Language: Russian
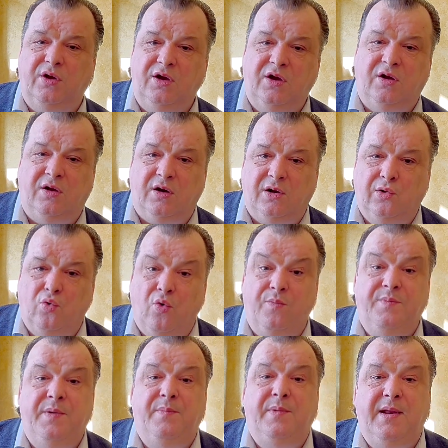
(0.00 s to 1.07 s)
их крыло,
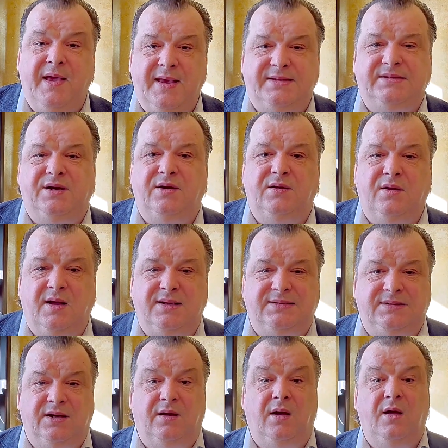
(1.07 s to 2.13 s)
библейской
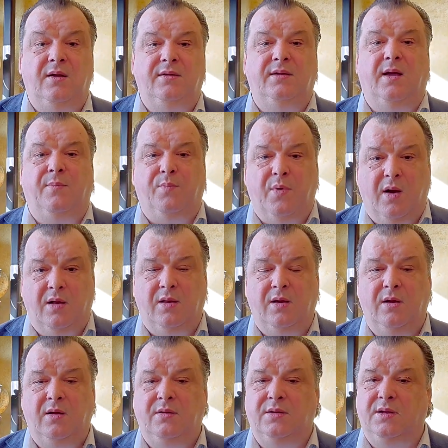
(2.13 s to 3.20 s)
нации
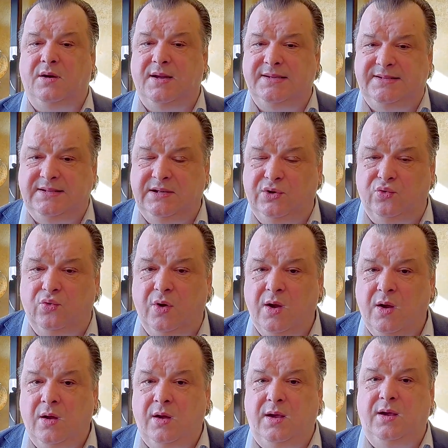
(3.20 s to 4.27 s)
напало на Россию.
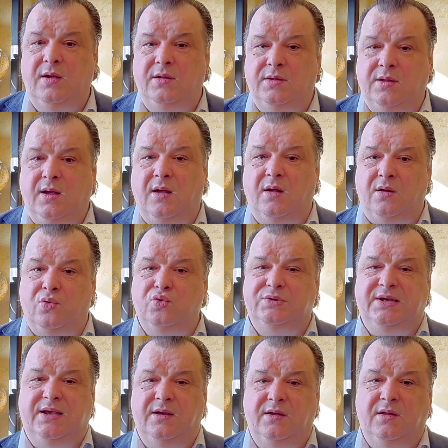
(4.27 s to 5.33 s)
И на
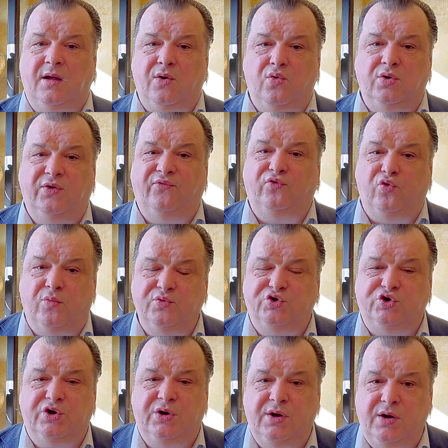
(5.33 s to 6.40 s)
русские народы, в том
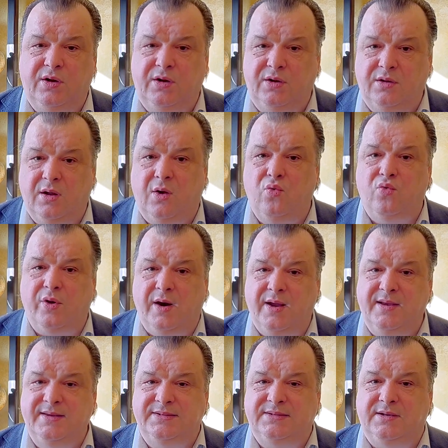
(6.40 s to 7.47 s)
числе и на
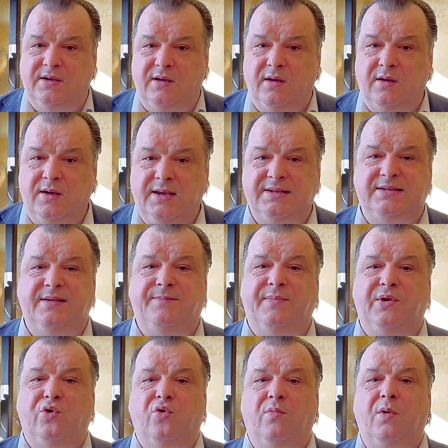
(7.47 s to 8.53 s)
украинские. Если
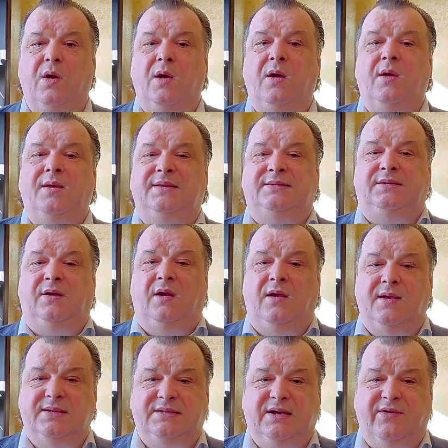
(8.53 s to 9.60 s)
берем
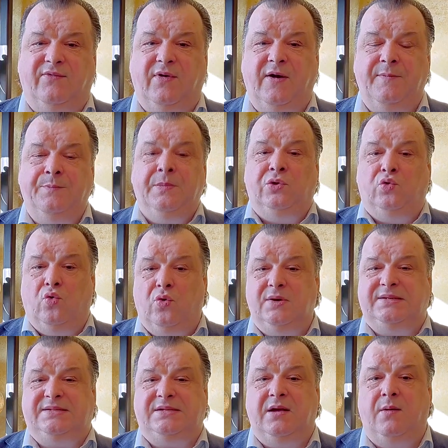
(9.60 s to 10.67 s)
Зеленского, то
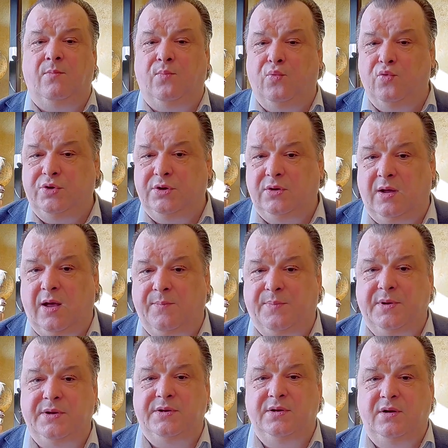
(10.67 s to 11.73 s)
сам Путин
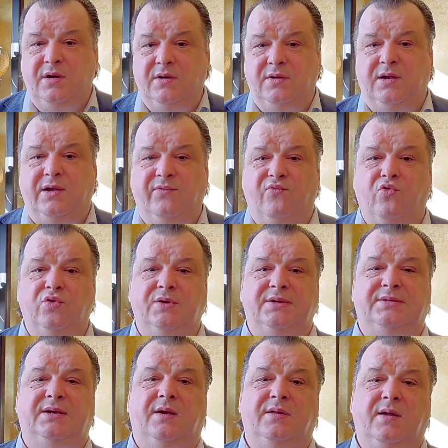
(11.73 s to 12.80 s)
определил его
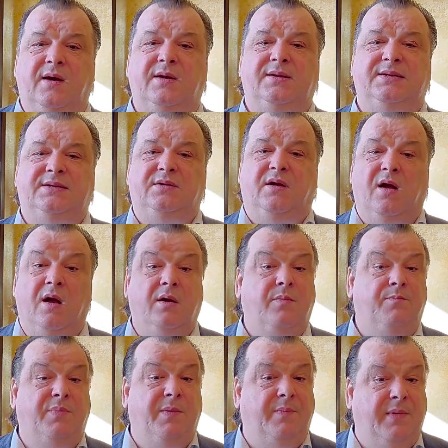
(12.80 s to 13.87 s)
национальность как
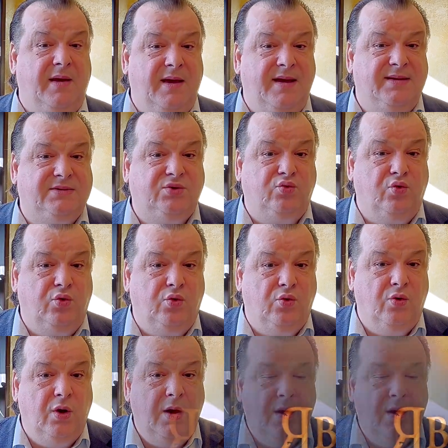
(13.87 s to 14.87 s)
библейскую.